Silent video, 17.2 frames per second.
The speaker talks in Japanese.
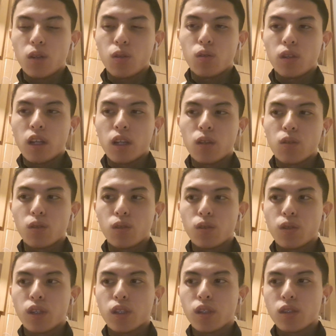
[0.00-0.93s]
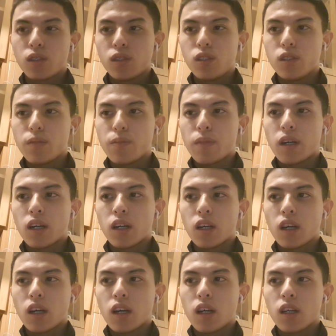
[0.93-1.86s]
あの納得いく、まあ、